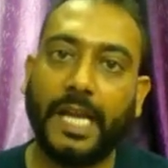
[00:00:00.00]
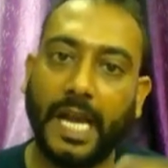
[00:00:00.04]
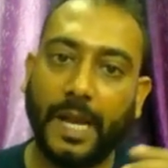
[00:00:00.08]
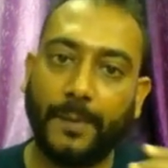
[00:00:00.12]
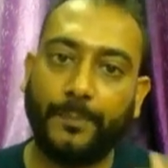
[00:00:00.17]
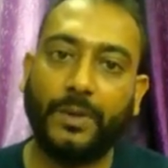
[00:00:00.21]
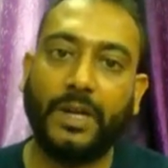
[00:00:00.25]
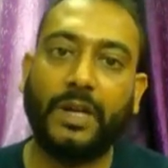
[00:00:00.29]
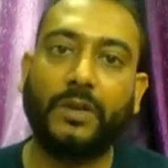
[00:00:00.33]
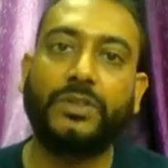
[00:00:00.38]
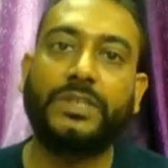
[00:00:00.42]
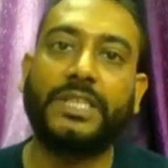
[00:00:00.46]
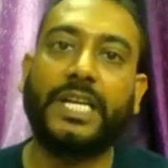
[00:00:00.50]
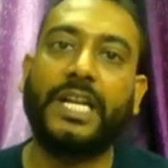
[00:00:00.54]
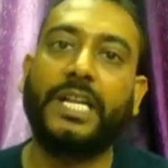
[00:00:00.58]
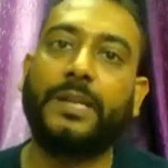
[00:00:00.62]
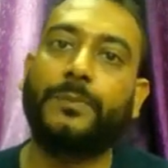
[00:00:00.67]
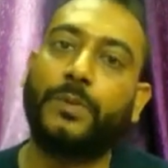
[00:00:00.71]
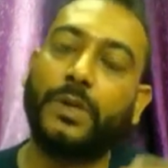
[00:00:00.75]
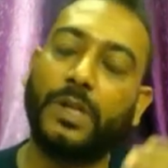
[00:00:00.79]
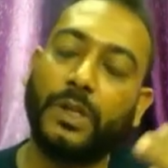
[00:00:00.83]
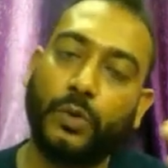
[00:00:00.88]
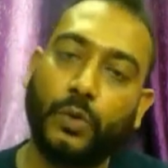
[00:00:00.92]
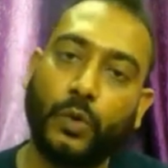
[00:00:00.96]
আপনারাও চাইলে
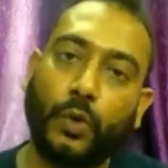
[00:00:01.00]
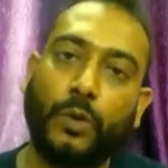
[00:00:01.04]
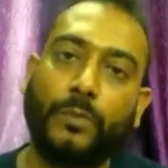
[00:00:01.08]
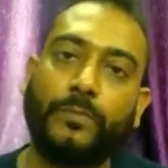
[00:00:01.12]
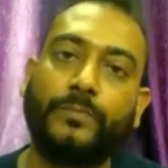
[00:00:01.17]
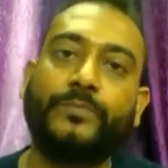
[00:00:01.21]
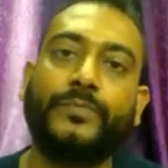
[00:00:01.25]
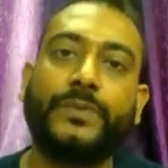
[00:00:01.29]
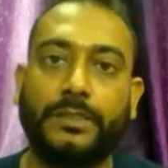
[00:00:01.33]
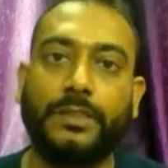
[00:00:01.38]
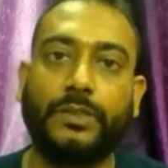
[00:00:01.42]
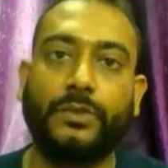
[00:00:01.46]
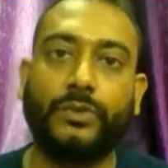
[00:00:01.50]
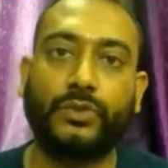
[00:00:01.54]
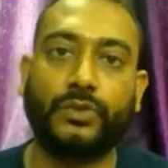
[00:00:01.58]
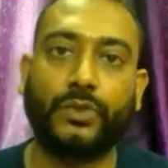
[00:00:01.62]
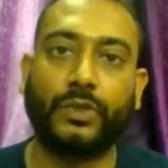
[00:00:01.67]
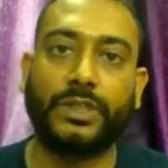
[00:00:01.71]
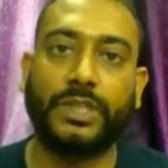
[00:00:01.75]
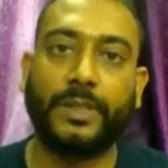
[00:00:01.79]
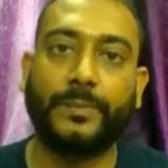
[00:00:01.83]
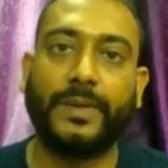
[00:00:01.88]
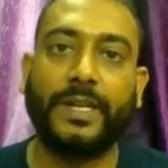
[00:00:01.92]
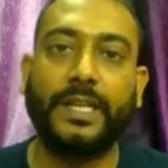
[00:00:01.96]
পরে ক্রোম ইউজ
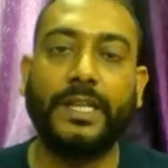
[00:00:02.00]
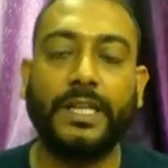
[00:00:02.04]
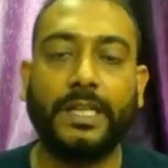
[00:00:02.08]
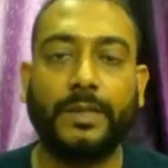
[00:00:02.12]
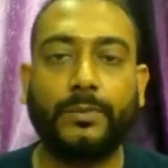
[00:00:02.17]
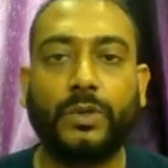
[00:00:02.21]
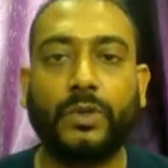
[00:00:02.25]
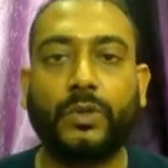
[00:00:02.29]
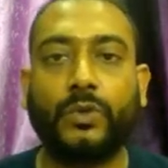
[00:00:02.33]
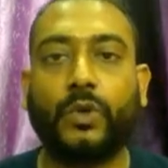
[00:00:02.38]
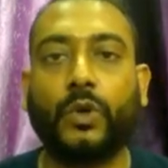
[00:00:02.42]
করতে পারেন এবং